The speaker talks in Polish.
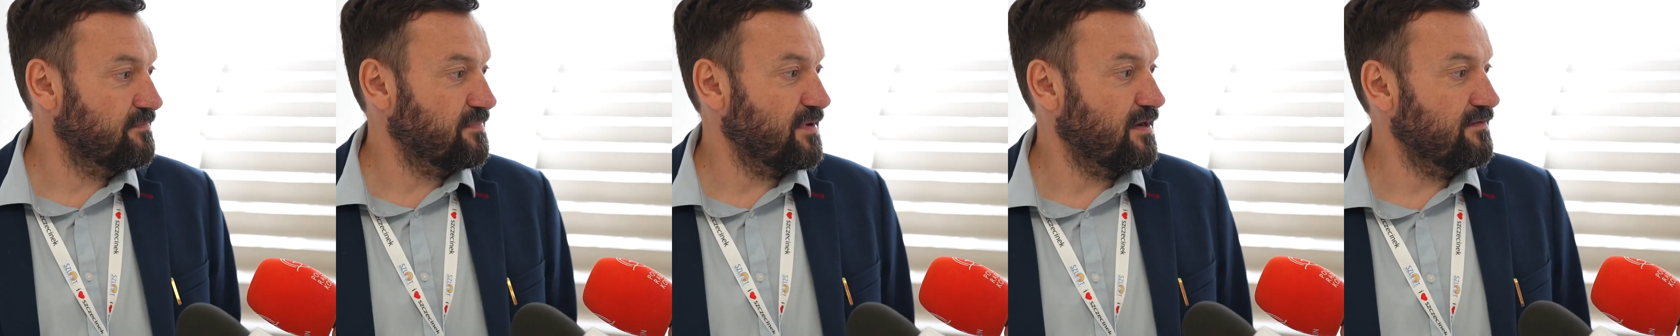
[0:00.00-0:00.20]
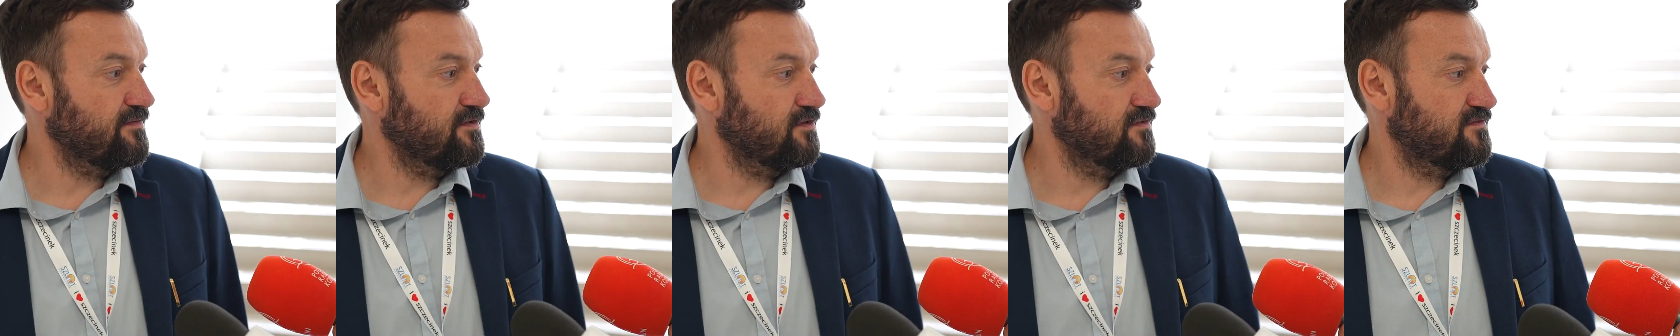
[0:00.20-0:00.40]

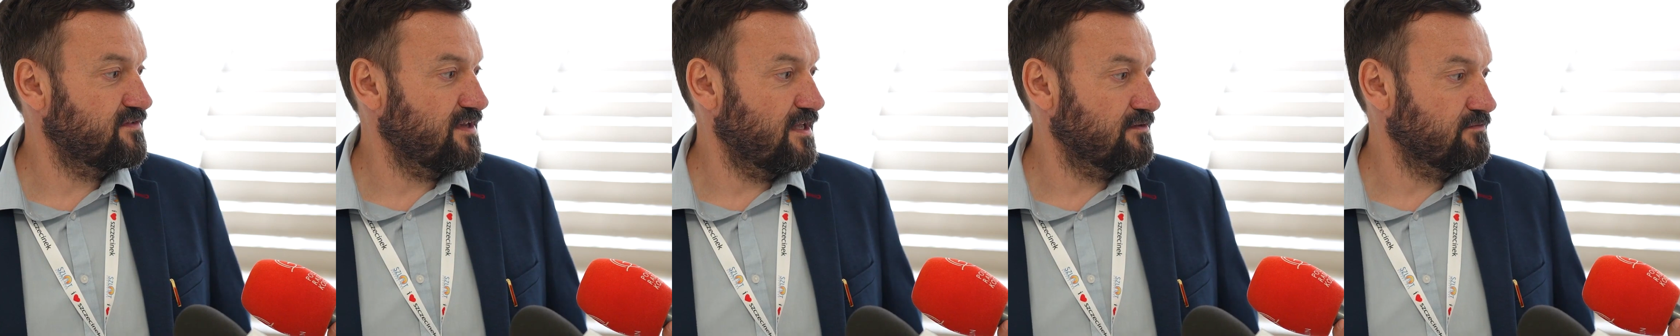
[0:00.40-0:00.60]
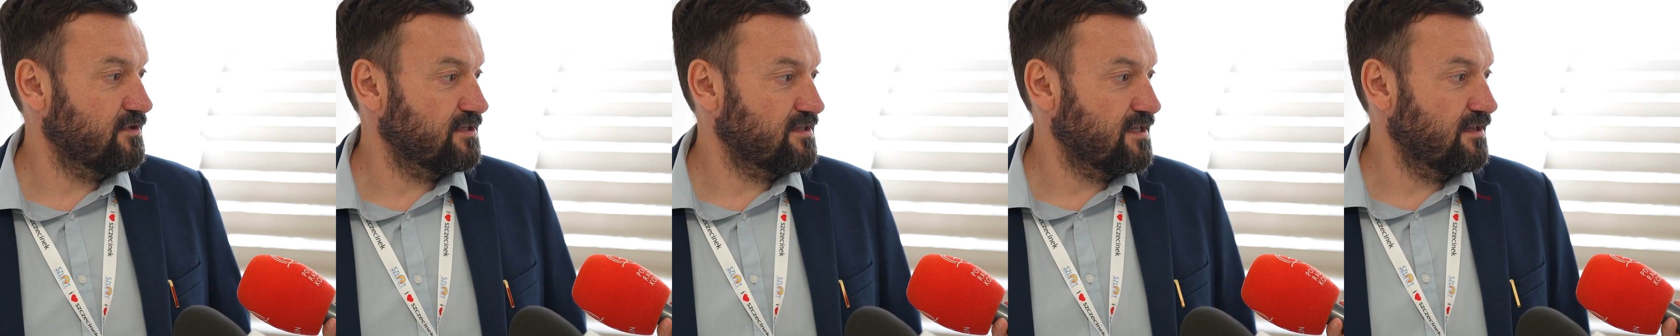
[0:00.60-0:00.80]
prawie
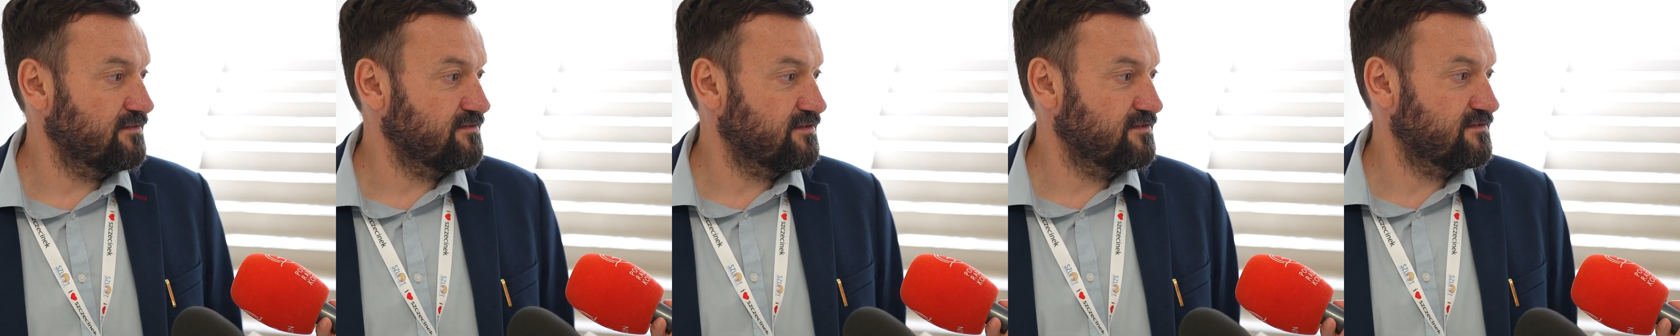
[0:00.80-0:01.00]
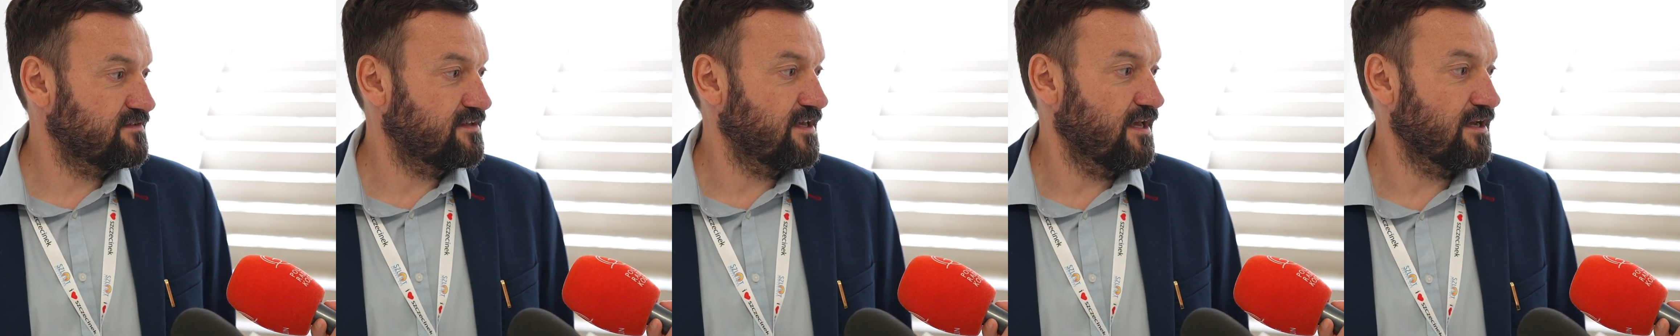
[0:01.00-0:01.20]
Oceanu
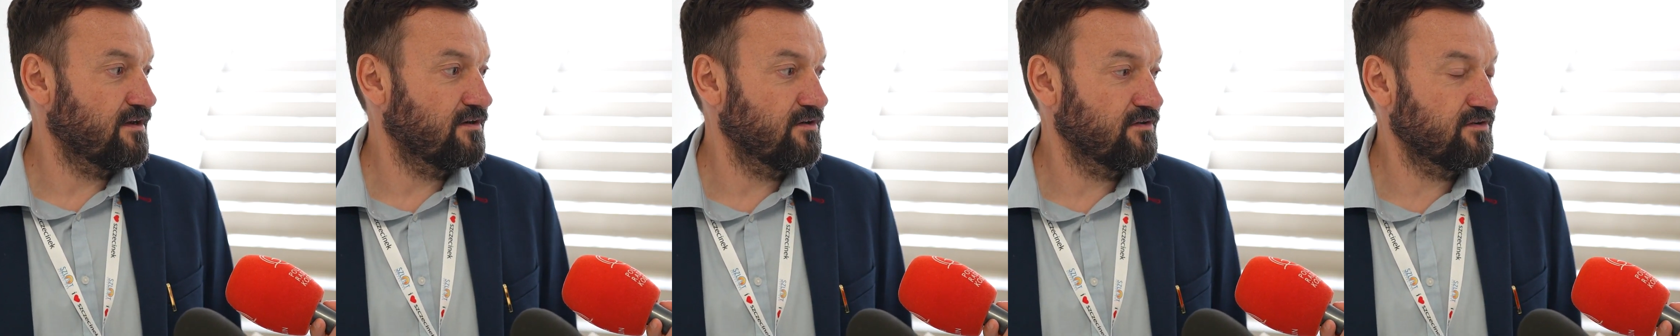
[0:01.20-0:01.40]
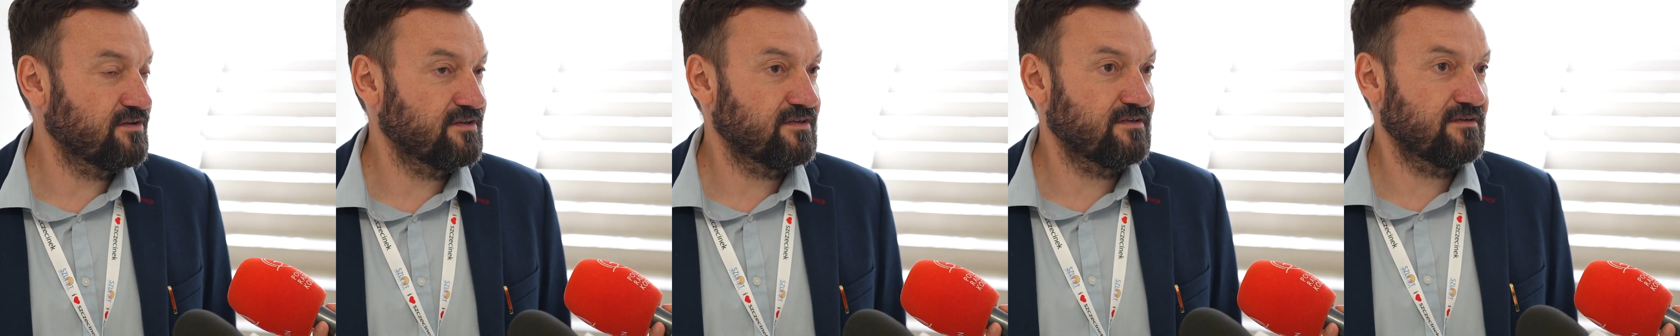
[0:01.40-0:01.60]

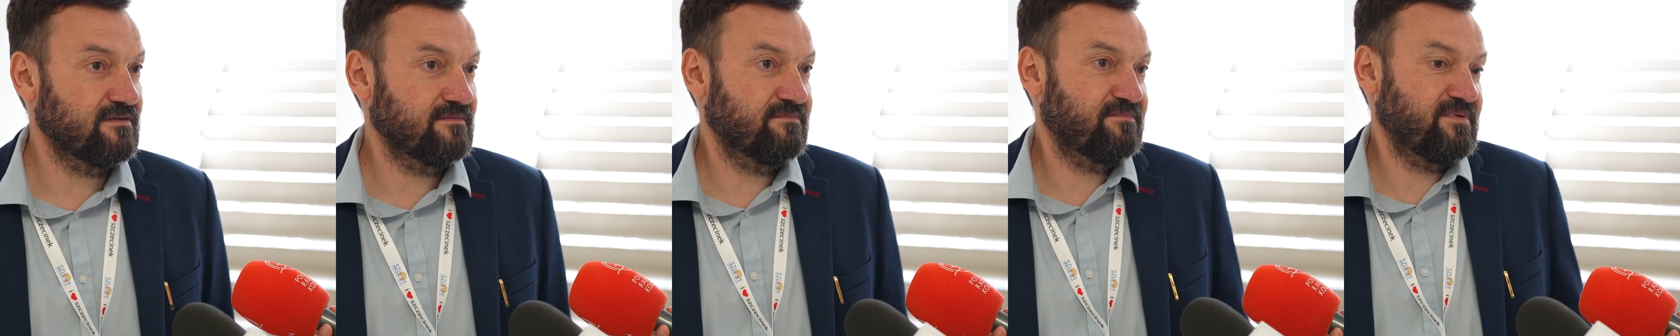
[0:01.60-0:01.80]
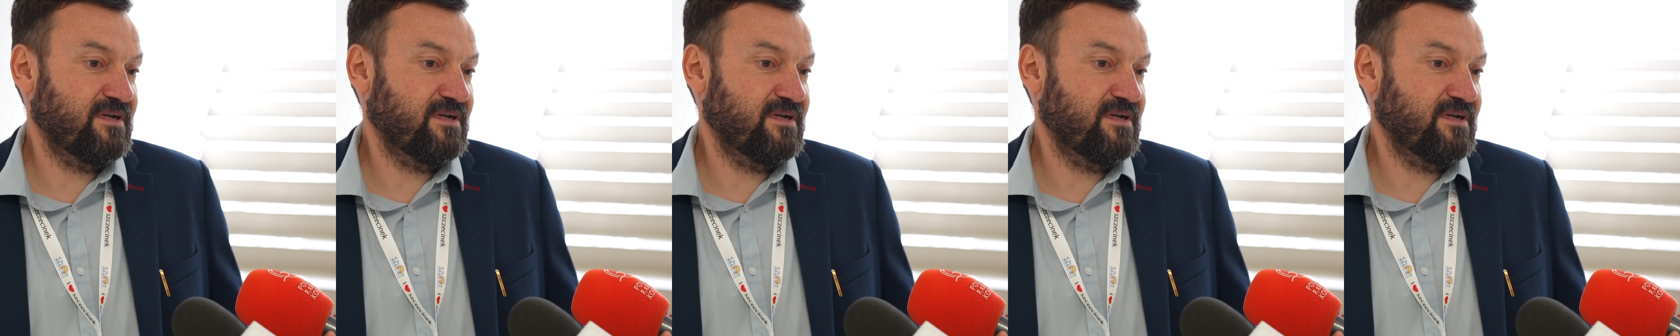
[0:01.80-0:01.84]
Atlantyckiego i